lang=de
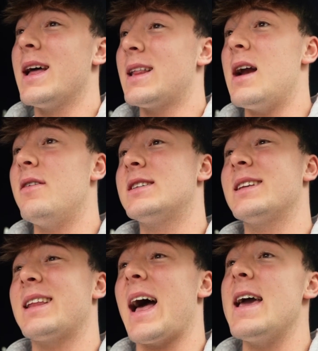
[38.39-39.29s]
Teilweise
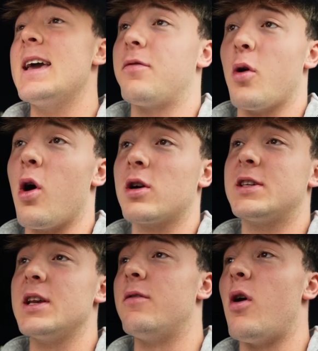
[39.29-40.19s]
drei Vlogs
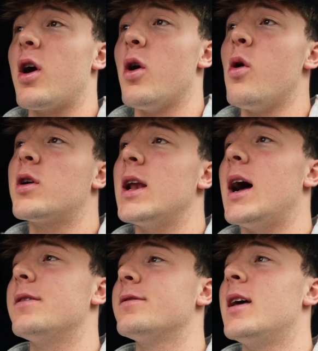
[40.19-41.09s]
in der Woche
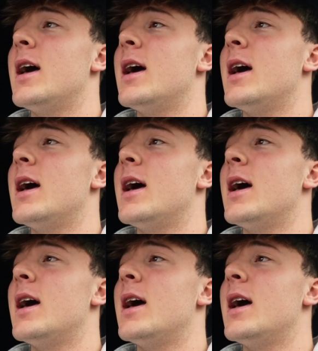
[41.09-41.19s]
hochgeladen.